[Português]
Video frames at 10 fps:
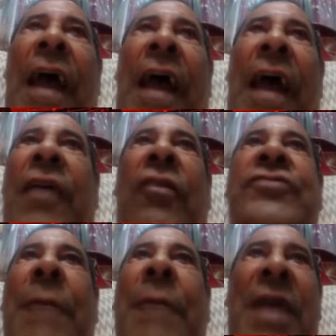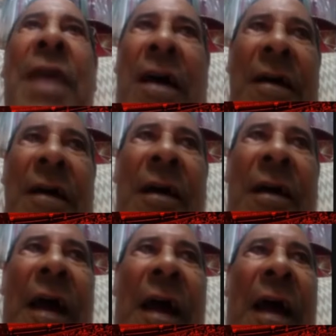é, eu não sabia.
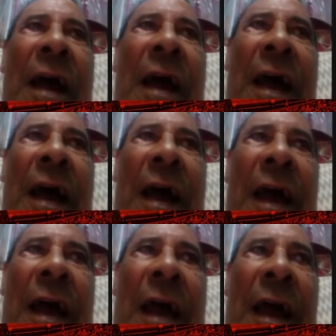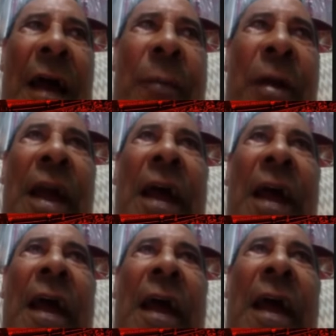É, porque
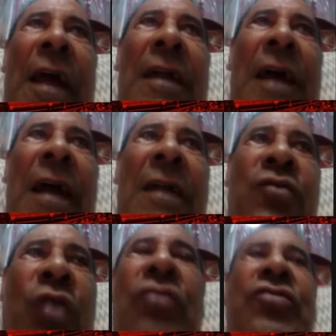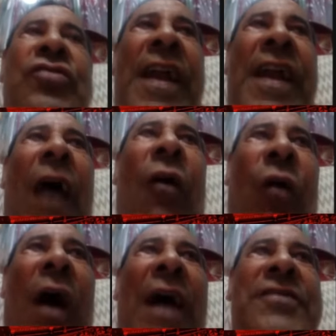todos Grenal,
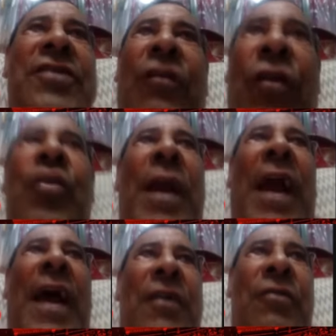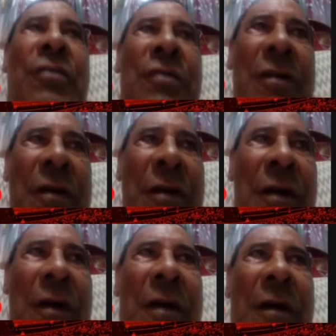quase, eu vou no Beira Rio.
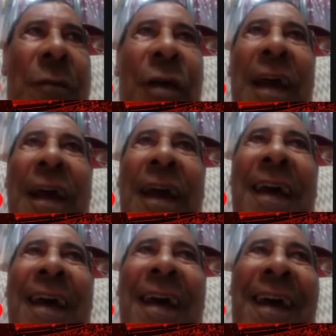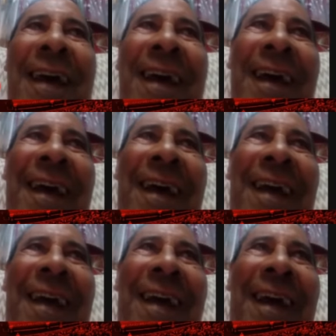Porque
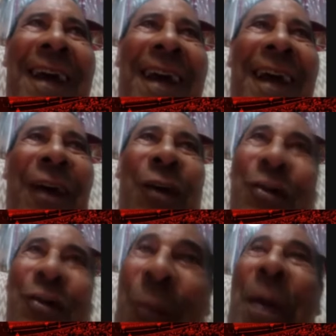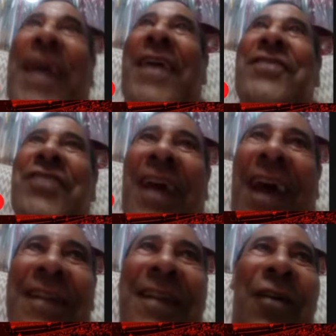é, eu sou pé quente, né?
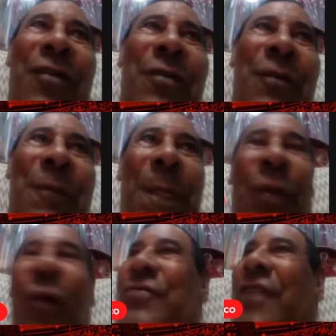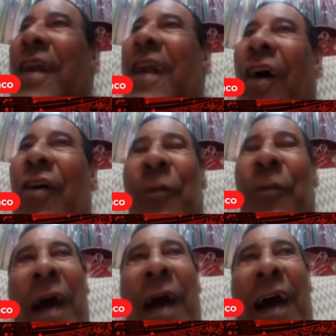Então, todo Grenal eu
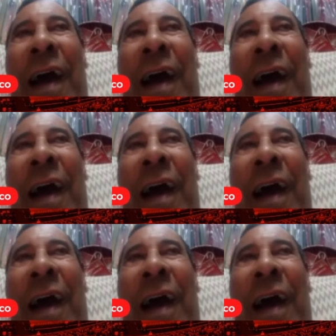pego,